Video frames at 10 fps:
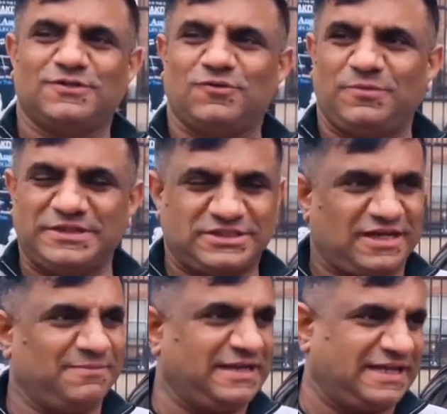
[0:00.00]
तो वो भी
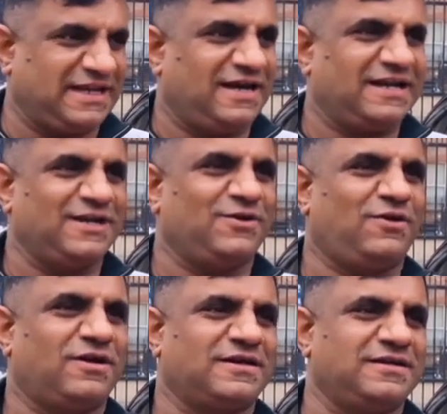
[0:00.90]
इंशाल्लाह हम लेके आ रहे हैं
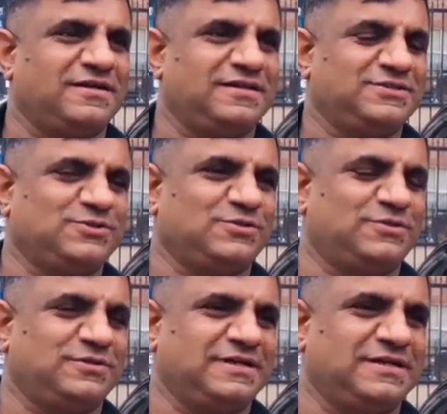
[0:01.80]
और जो
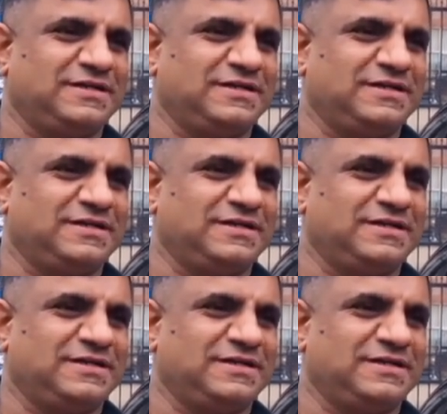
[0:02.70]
